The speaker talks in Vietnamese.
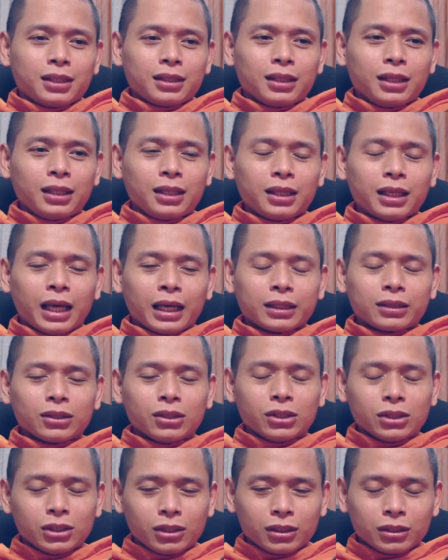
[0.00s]
đi lạc
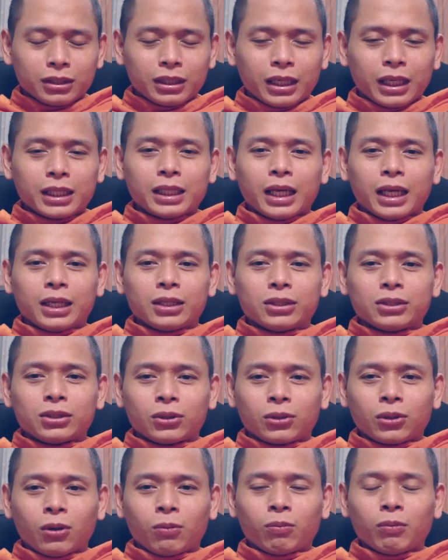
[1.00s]
đường đã dậy rồi
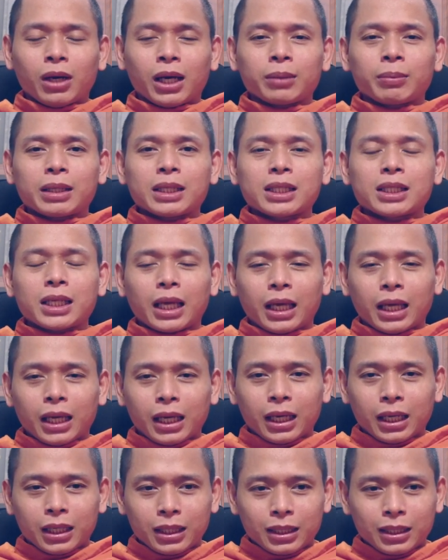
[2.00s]
còn bể bánh xe